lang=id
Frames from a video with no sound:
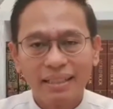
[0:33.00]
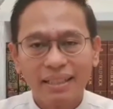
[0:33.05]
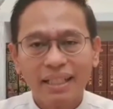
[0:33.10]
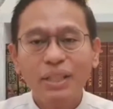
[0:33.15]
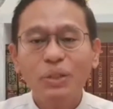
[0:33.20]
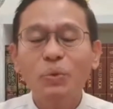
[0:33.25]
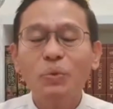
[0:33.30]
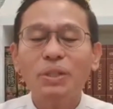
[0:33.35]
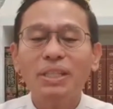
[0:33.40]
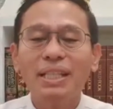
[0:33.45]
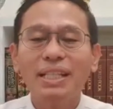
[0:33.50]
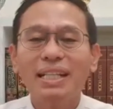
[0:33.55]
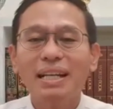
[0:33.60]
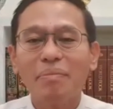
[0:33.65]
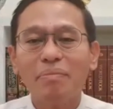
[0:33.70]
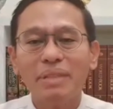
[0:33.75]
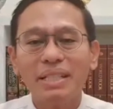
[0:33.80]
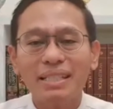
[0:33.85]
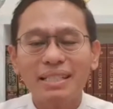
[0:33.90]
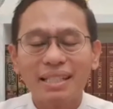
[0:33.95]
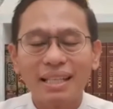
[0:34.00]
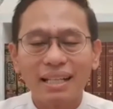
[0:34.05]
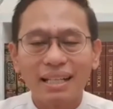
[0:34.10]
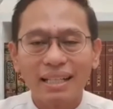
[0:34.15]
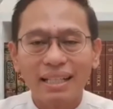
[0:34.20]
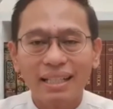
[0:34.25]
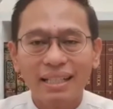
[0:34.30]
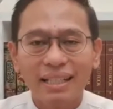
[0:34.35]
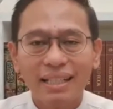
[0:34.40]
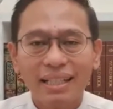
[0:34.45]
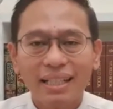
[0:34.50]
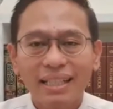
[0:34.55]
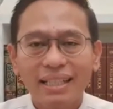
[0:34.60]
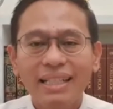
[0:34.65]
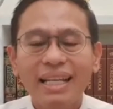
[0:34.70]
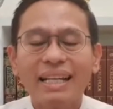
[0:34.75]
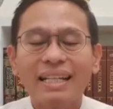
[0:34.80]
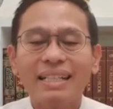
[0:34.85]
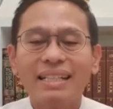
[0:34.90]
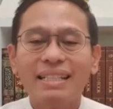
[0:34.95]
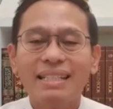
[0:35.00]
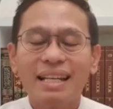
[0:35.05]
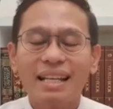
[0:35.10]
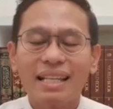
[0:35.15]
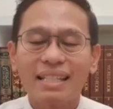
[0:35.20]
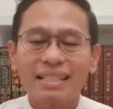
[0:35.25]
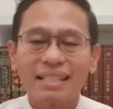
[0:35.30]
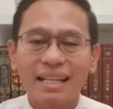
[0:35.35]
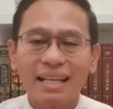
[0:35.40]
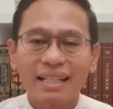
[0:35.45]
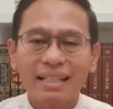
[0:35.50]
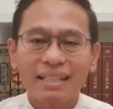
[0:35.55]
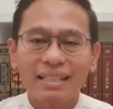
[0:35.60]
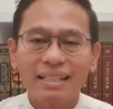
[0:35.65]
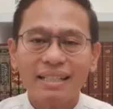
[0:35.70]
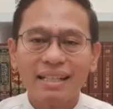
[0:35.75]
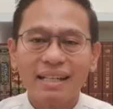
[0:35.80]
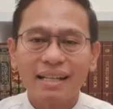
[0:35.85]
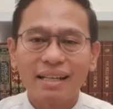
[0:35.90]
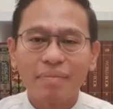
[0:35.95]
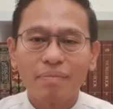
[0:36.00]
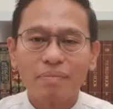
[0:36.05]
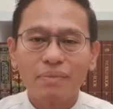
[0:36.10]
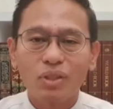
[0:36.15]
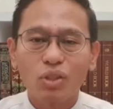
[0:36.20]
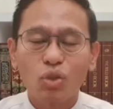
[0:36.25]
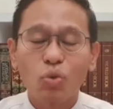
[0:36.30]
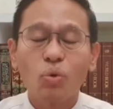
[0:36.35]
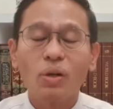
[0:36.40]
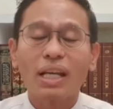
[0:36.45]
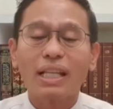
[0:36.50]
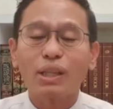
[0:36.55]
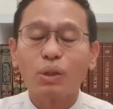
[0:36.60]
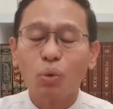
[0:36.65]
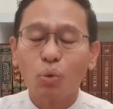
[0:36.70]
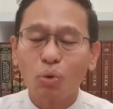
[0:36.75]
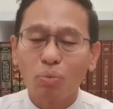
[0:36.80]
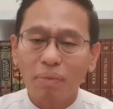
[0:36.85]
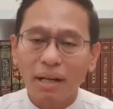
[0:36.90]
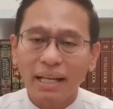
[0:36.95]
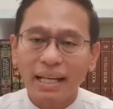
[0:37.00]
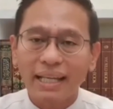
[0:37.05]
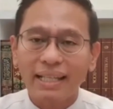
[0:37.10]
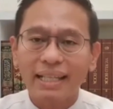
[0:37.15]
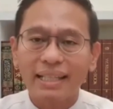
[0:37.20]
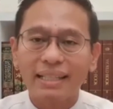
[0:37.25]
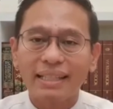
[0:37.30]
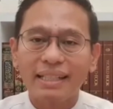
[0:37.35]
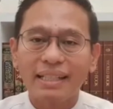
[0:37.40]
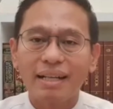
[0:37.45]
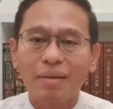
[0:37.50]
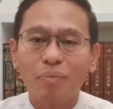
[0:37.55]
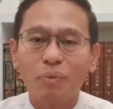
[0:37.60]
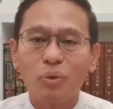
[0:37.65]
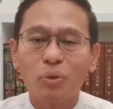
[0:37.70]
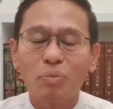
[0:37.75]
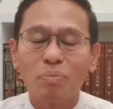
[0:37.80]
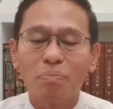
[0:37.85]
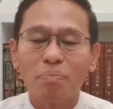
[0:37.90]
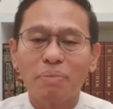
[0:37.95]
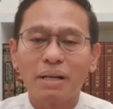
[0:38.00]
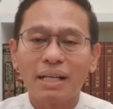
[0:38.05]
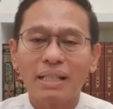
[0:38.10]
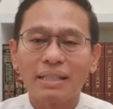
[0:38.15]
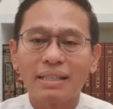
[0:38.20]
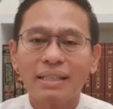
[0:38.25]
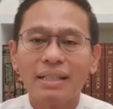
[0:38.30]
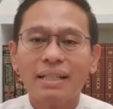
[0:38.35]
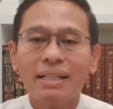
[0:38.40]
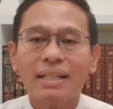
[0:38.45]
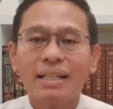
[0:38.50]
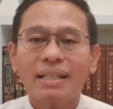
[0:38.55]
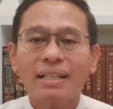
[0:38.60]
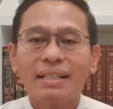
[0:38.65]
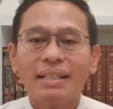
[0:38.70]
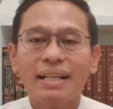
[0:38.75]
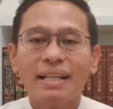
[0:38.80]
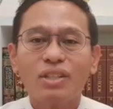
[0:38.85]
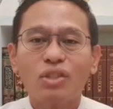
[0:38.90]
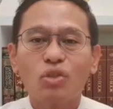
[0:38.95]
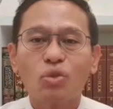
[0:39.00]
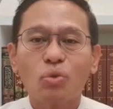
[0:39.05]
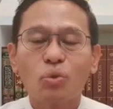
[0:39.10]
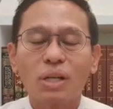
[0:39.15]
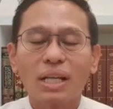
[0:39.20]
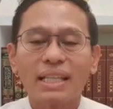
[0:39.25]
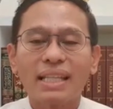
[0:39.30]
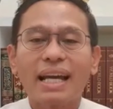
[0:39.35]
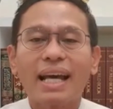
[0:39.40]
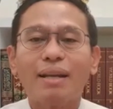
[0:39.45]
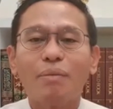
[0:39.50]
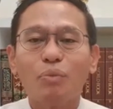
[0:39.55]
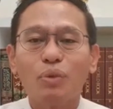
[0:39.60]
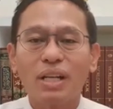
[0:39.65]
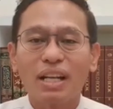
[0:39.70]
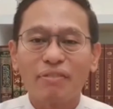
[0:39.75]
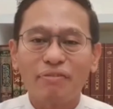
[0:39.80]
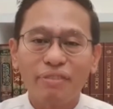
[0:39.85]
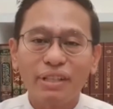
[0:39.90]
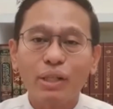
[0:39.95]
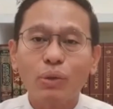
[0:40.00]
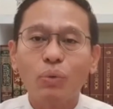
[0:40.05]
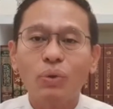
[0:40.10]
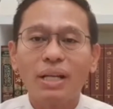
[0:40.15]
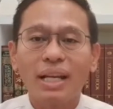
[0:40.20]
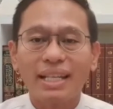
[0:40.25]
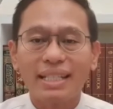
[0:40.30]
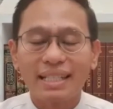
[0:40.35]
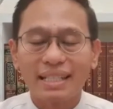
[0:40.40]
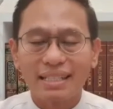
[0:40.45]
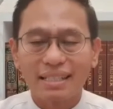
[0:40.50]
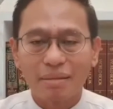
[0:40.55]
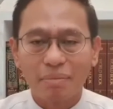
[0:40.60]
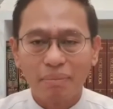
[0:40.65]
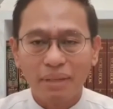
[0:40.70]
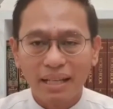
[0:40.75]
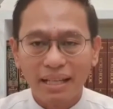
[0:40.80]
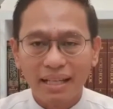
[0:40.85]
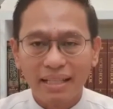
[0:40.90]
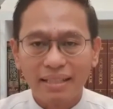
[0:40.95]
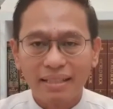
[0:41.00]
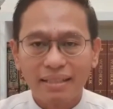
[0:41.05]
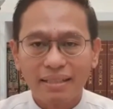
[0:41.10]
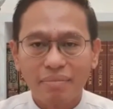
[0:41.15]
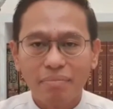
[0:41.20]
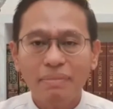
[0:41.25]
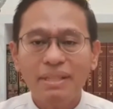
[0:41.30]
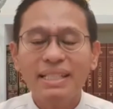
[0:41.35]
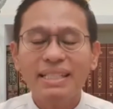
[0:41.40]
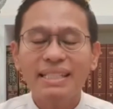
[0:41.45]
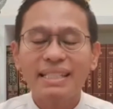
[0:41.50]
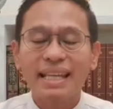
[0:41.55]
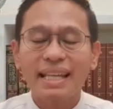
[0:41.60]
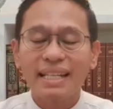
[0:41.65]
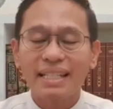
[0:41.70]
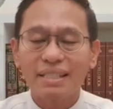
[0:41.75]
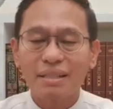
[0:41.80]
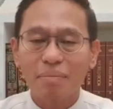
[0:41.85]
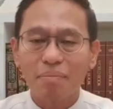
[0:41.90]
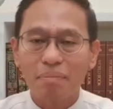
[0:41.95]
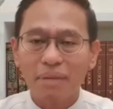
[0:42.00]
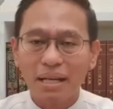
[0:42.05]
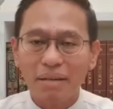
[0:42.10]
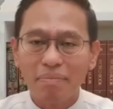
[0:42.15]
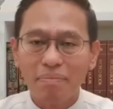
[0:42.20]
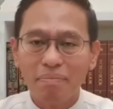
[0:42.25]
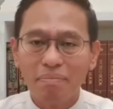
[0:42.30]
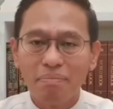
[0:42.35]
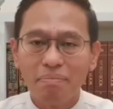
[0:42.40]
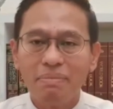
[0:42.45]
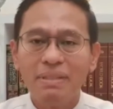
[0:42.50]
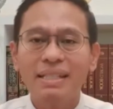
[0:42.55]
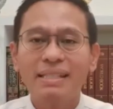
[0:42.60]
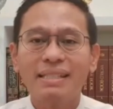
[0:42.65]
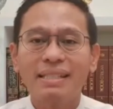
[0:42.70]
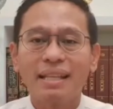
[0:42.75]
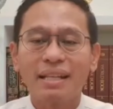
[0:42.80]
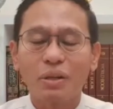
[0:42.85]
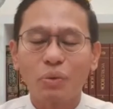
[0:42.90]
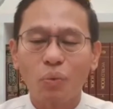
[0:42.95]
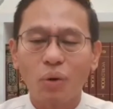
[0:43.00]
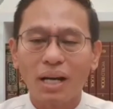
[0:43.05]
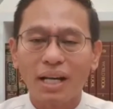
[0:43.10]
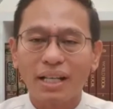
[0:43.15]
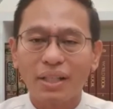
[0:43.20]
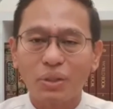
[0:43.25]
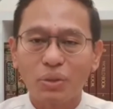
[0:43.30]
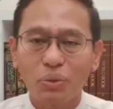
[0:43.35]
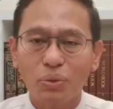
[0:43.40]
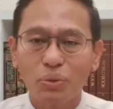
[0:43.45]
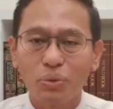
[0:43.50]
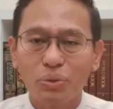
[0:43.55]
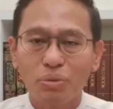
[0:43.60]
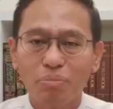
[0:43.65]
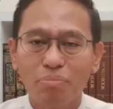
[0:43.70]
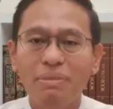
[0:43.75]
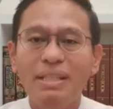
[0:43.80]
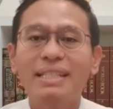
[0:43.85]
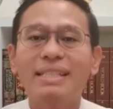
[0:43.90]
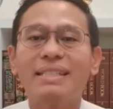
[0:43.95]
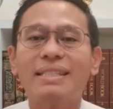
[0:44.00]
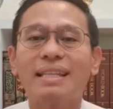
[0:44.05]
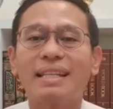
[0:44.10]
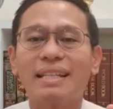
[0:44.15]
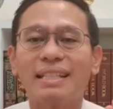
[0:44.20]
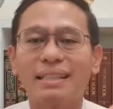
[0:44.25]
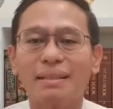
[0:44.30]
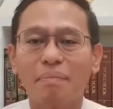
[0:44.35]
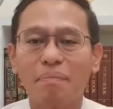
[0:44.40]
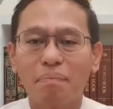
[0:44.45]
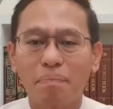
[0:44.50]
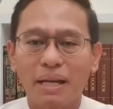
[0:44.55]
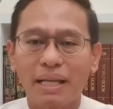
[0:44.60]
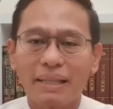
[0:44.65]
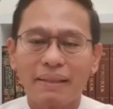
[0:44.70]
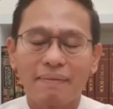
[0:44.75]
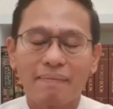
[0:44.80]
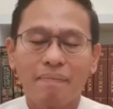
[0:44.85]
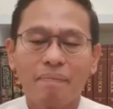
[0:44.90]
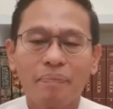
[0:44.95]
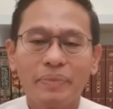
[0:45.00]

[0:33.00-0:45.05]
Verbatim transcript: Itu tiga misteri yang dijelaskan di dalam surat Luqman ayat 34 dan surat Al-Munafiqun ayat 11. Misteri sebab, misteri waktu, misteri tempat.